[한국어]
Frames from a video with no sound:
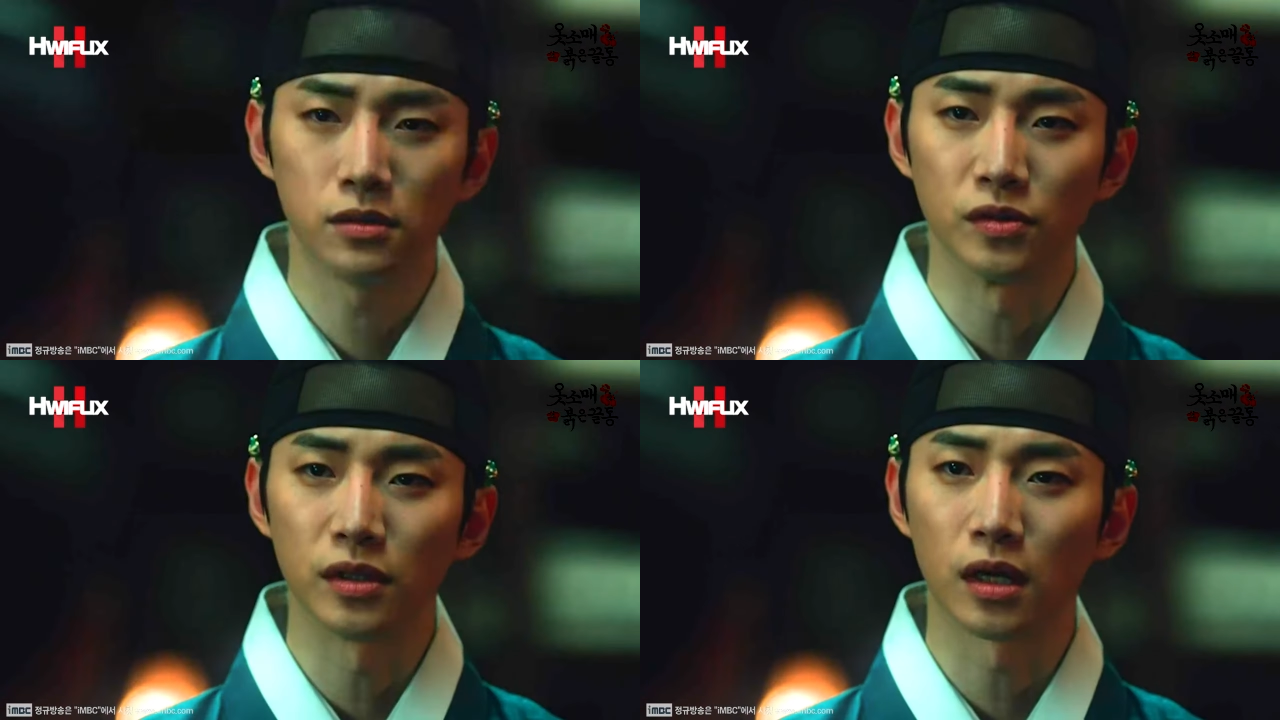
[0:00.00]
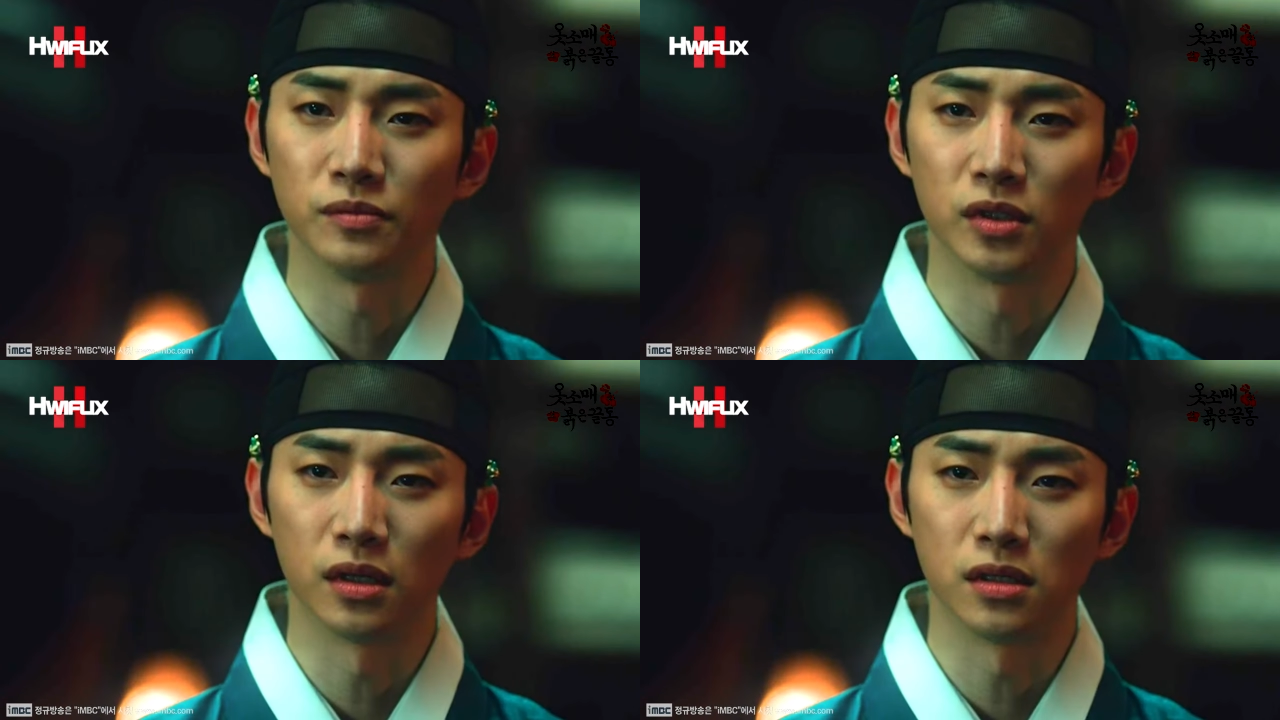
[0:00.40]
넌
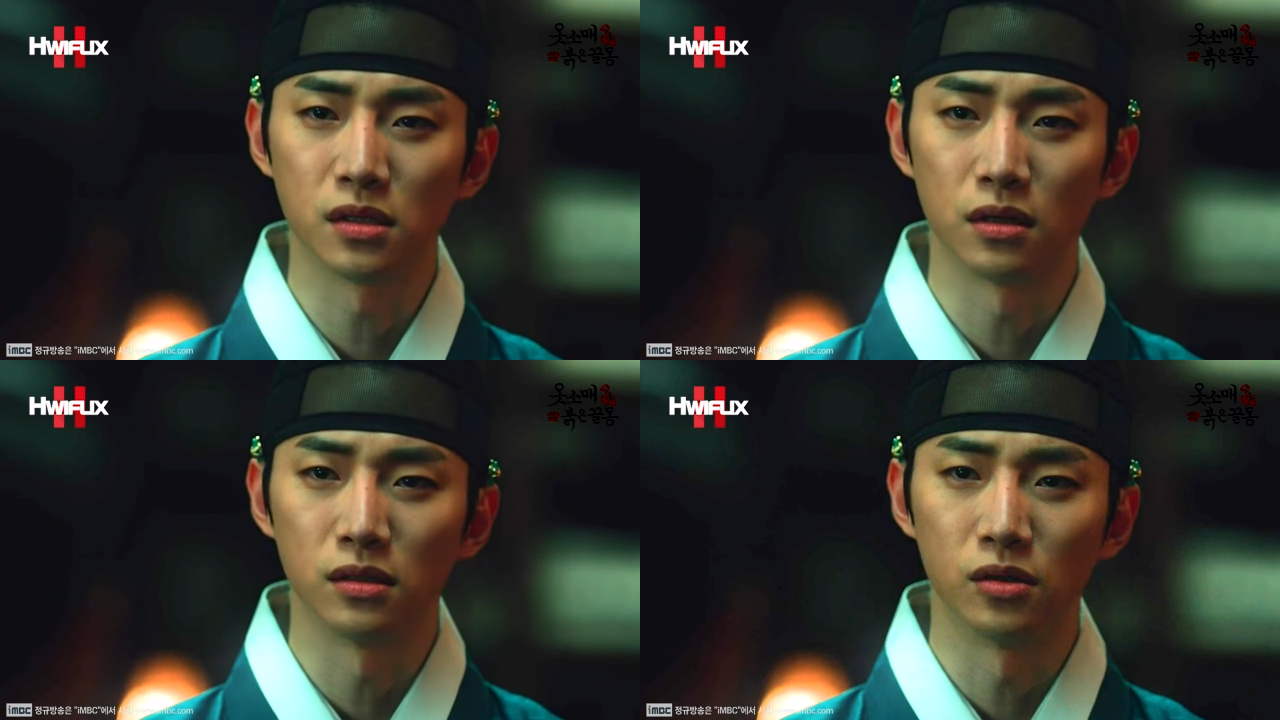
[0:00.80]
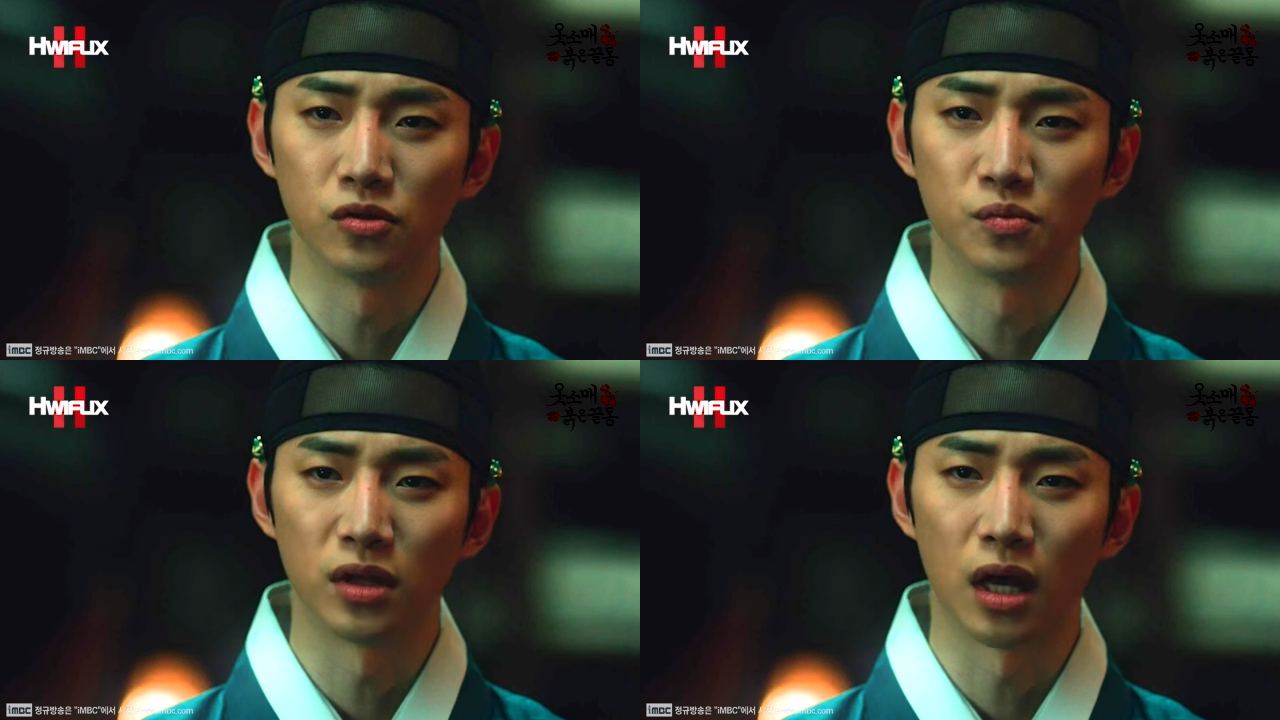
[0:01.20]
사람들에게 책을
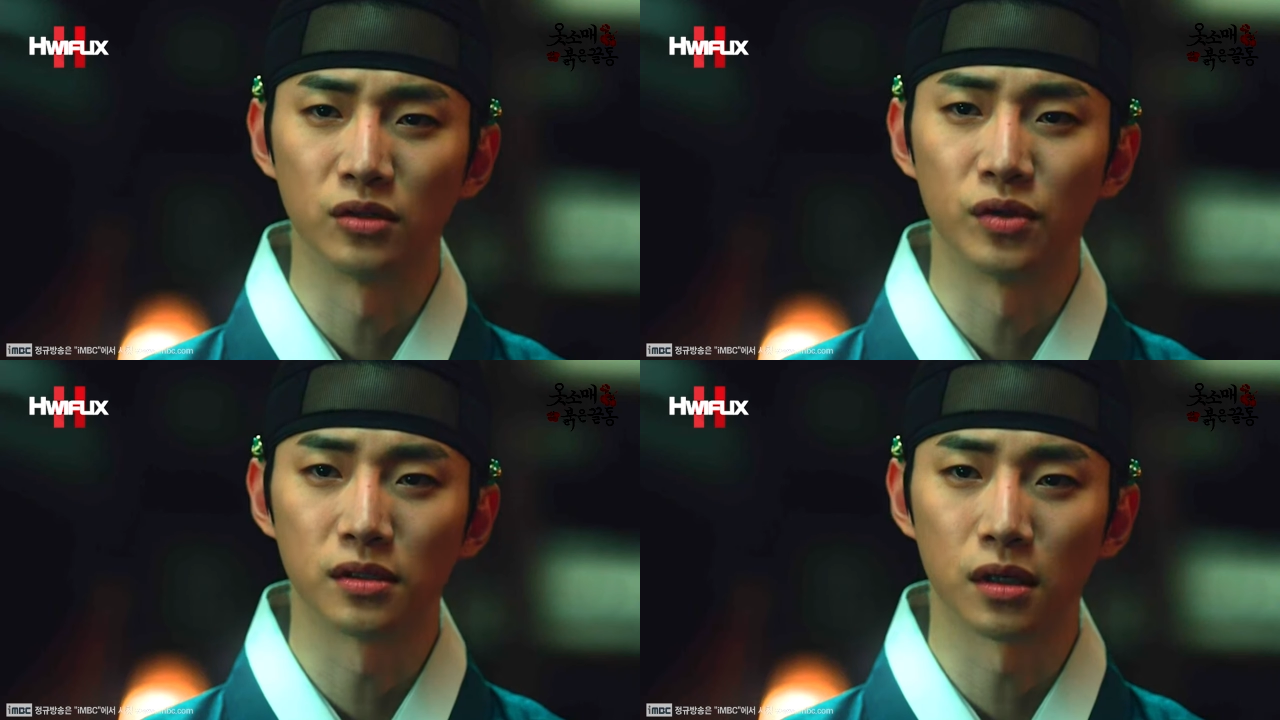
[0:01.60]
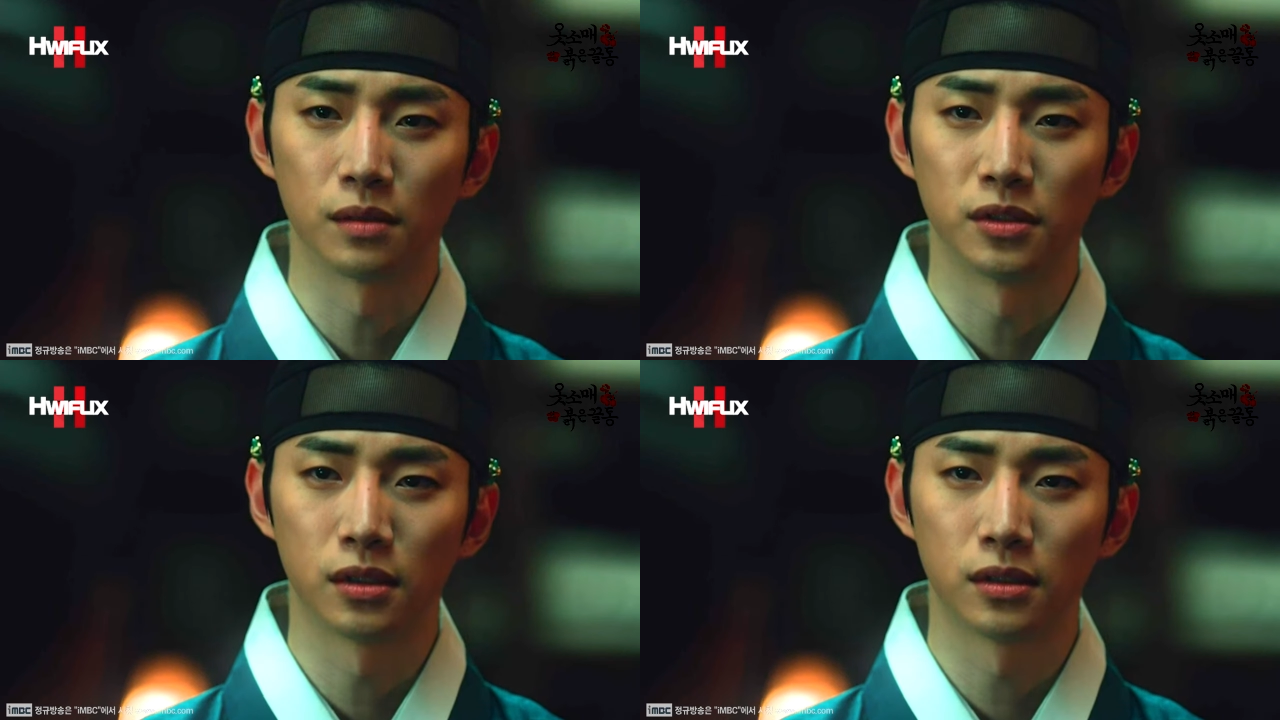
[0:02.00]
읽어주면 아니 될
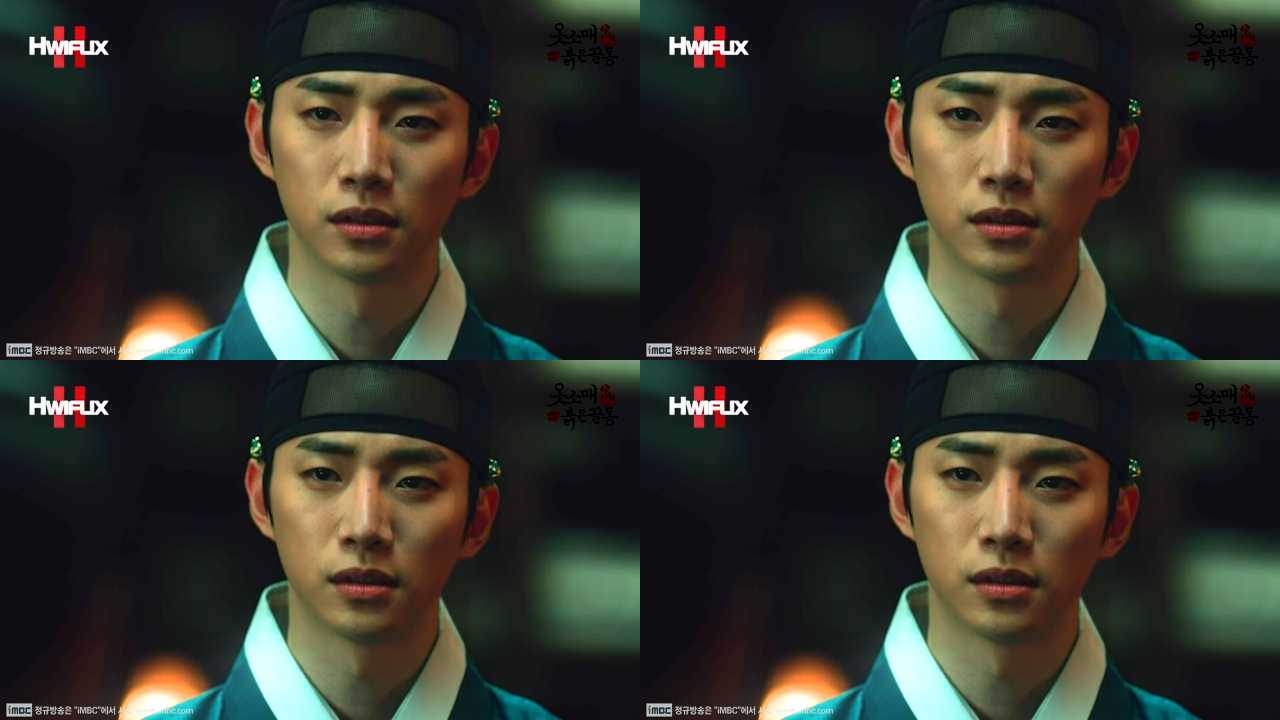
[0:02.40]
사람이다.